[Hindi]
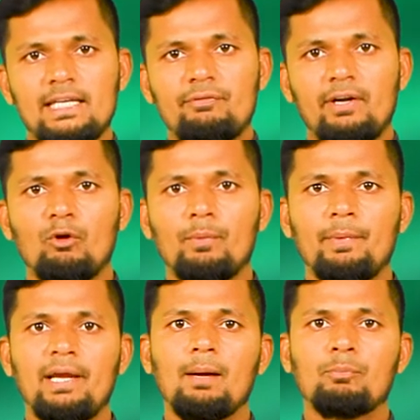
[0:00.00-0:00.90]
इस वीडियो में
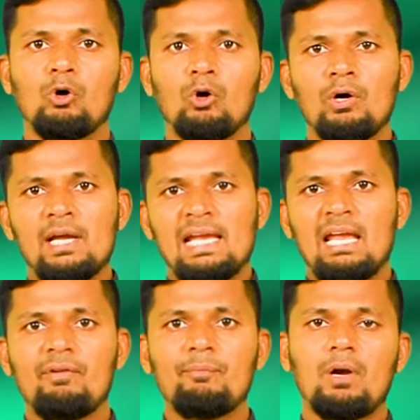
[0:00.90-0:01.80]
मैं आपको
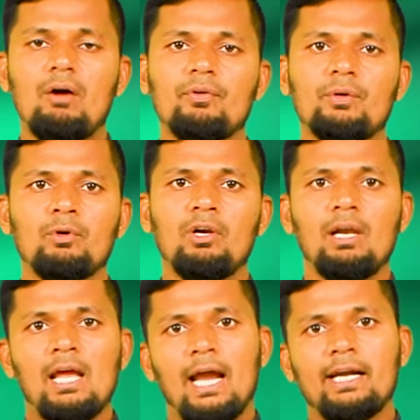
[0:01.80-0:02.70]
हेवी प्रॉफिटेबल
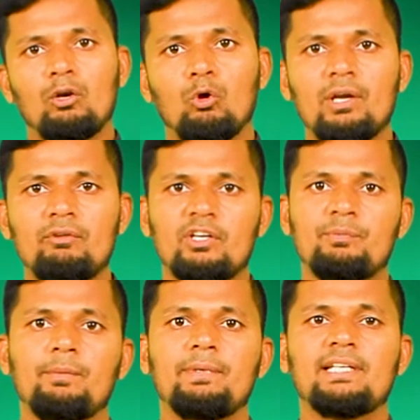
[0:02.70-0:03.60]
एंड लो
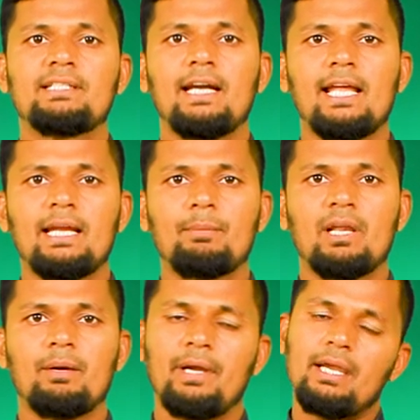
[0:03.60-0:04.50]
इन्वेस्टमेंट बिजनेस आइडिया के
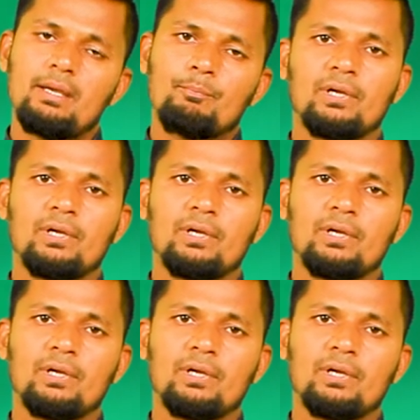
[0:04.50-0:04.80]
बारे में